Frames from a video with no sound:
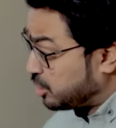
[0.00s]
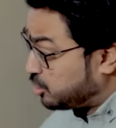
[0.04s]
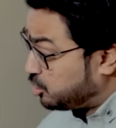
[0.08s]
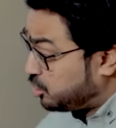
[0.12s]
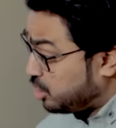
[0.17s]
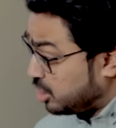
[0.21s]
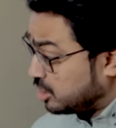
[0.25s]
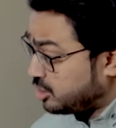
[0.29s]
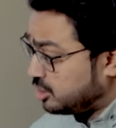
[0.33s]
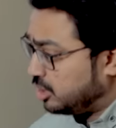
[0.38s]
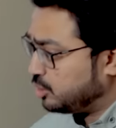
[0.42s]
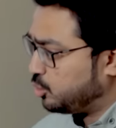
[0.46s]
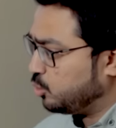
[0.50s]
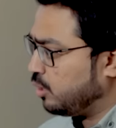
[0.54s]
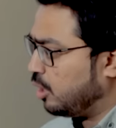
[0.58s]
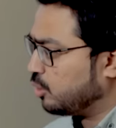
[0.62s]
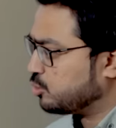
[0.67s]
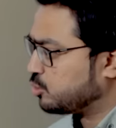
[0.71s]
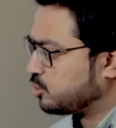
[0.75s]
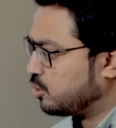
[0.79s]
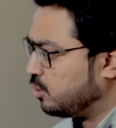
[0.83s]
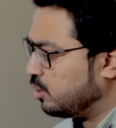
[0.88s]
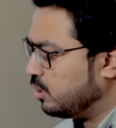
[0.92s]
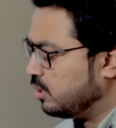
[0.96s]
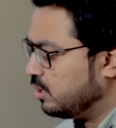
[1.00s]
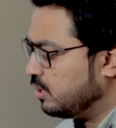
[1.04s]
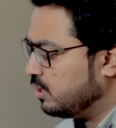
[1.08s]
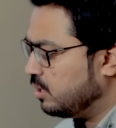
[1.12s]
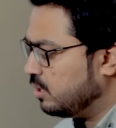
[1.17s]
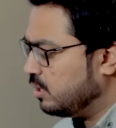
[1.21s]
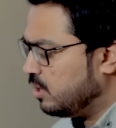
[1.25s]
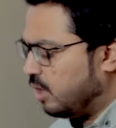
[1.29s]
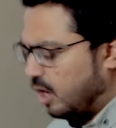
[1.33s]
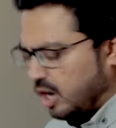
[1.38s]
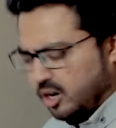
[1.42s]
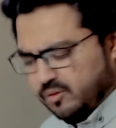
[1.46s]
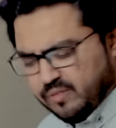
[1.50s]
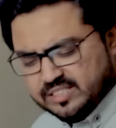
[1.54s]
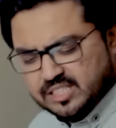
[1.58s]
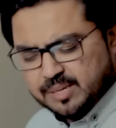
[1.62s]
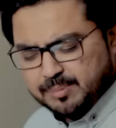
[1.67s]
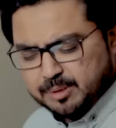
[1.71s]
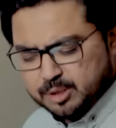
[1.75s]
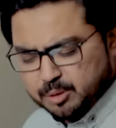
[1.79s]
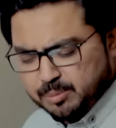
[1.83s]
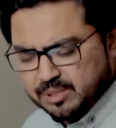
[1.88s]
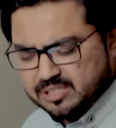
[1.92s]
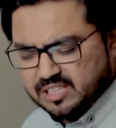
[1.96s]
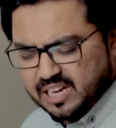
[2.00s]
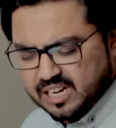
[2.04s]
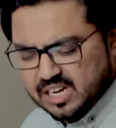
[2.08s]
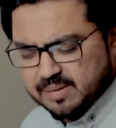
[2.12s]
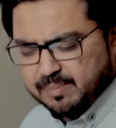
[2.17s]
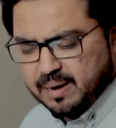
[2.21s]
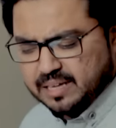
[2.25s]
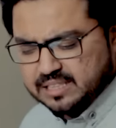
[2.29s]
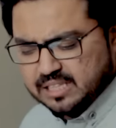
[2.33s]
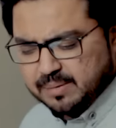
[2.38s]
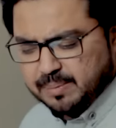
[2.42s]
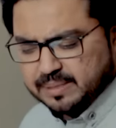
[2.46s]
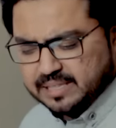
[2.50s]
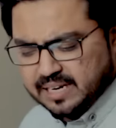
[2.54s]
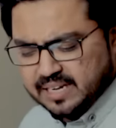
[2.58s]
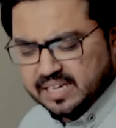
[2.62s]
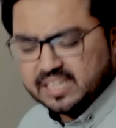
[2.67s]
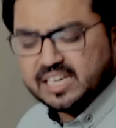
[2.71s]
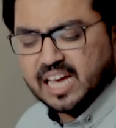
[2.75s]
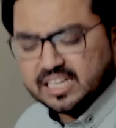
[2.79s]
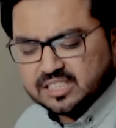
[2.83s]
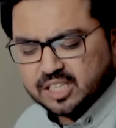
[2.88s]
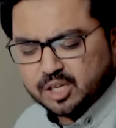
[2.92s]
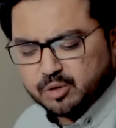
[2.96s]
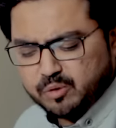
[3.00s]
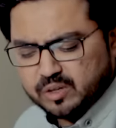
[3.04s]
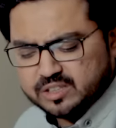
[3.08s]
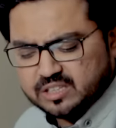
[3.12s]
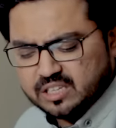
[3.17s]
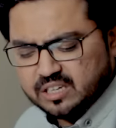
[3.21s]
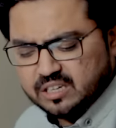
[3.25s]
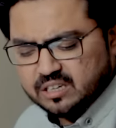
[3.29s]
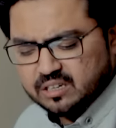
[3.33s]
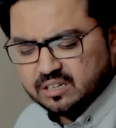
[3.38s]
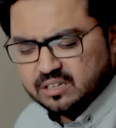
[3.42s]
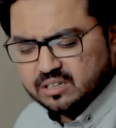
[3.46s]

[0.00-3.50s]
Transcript: एक चीज नहीं दूंगा उसको और वैसे भी तुम्हें सारी बातें बताने की क्या जरूरत थी